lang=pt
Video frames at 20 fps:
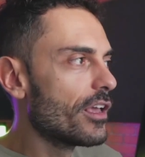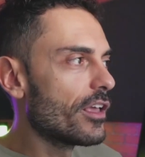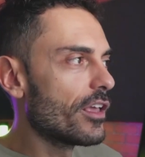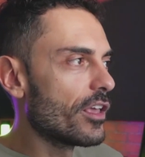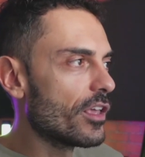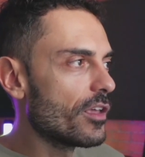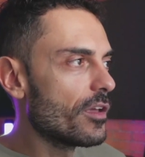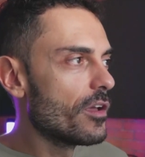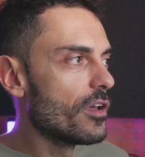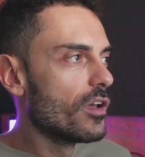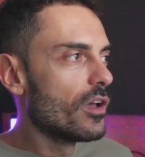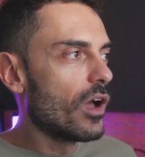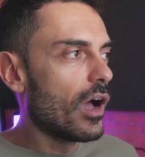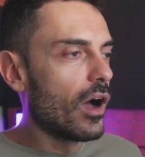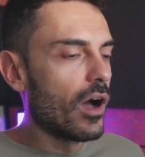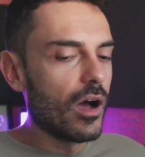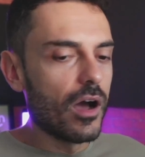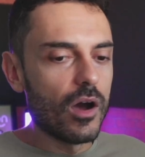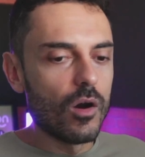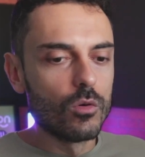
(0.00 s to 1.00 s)
e
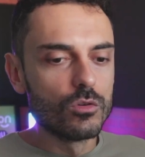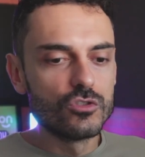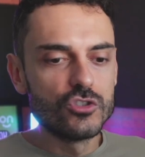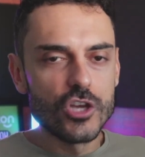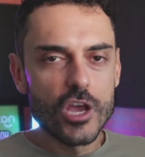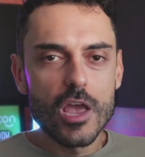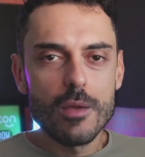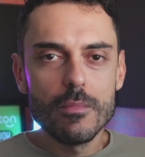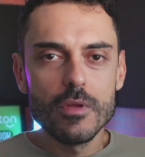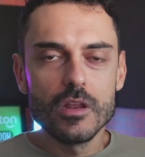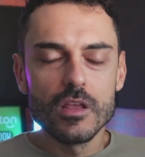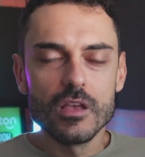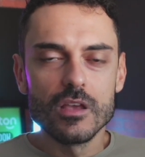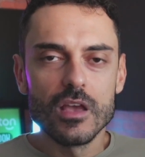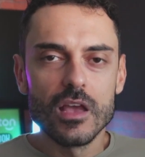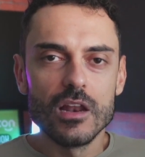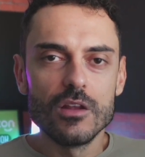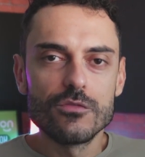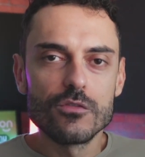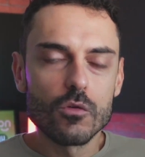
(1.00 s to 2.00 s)
ah, o Gemini,
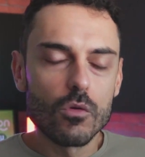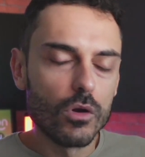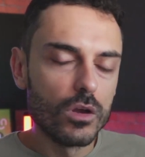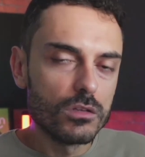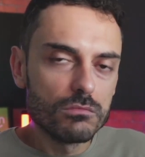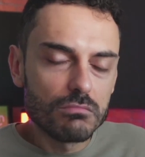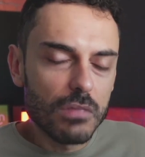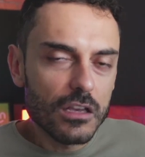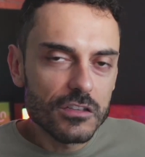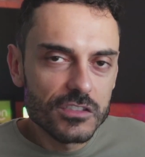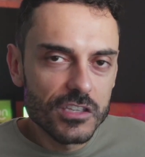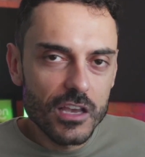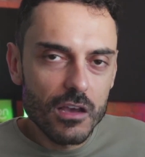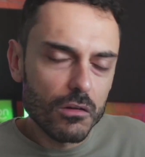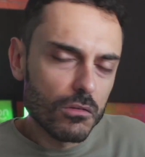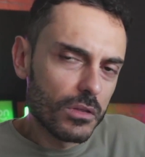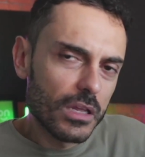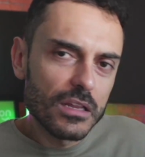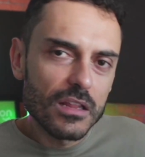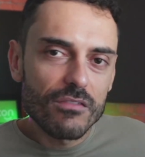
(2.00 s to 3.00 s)
ele ficou em
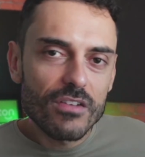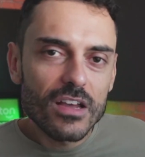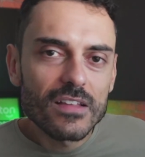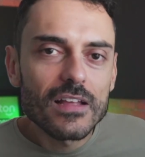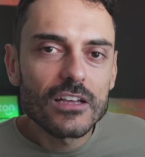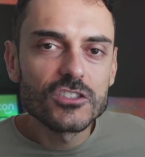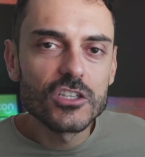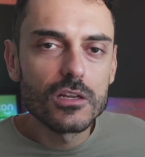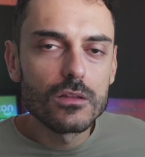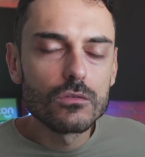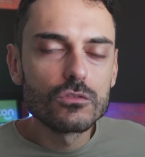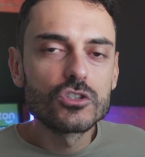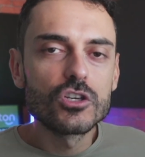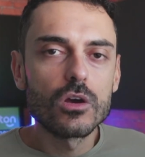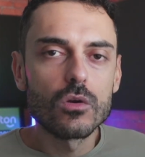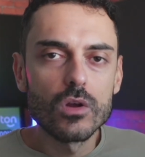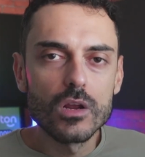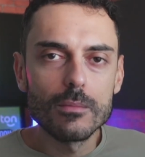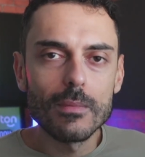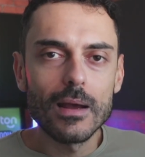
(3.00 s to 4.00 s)
terceiro, ele na verdade ele não
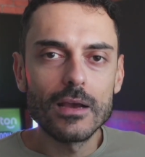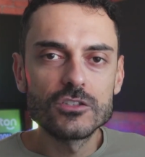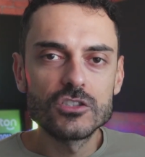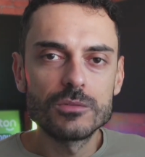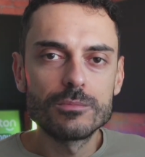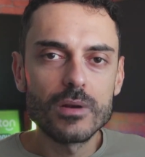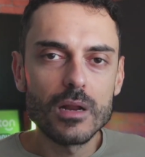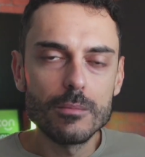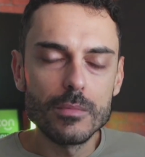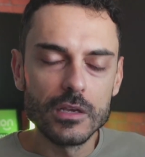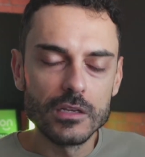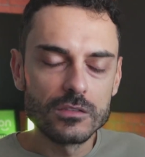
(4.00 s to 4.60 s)
gerou imagem para mim.